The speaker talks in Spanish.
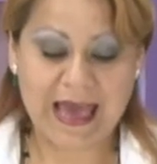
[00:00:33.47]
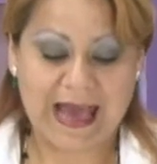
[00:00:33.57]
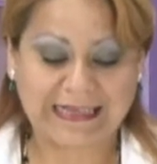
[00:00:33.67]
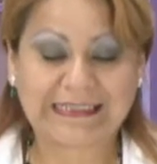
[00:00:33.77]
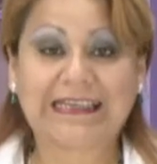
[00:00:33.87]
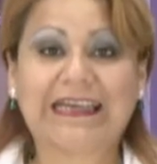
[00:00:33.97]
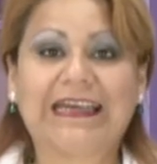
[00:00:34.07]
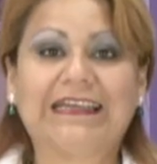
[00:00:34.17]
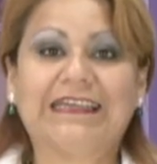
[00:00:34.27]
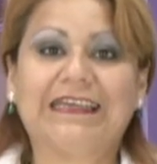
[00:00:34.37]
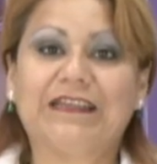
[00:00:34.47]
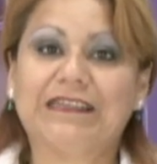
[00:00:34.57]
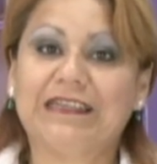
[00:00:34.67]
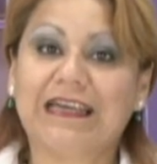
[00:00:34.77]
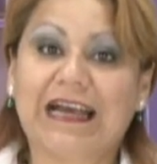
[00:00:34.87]
Así que
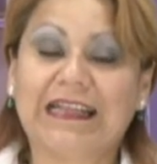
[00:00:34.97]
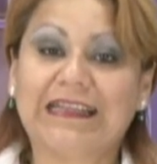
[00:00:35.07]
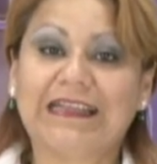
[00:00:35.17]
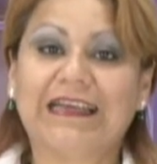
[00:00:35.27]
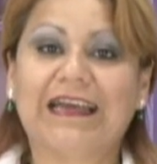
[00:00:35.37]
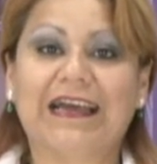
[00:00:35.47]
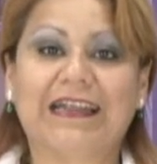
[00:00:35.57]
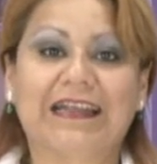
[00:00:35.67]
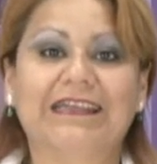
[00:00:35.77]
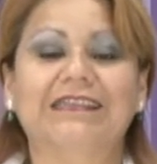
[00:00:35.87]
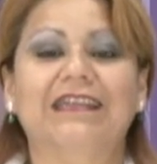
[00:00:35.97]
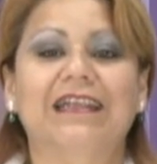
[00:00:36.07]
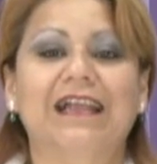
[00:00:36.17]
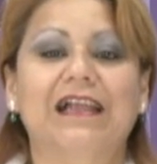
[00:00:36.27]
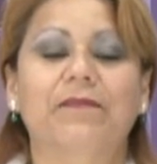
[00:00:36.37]
sin antes
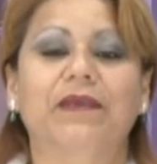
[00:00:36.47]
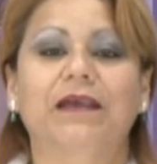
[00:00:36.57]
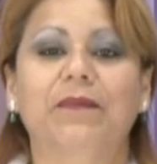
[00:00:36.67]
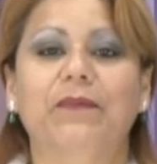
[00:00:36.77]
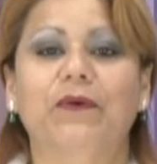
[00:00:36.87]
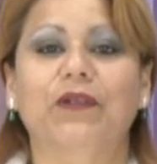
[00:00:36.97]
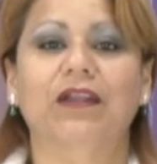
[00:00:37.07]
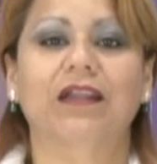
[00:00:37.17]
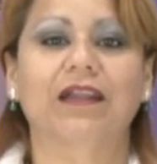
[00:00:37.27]
agradecerles a las amigas por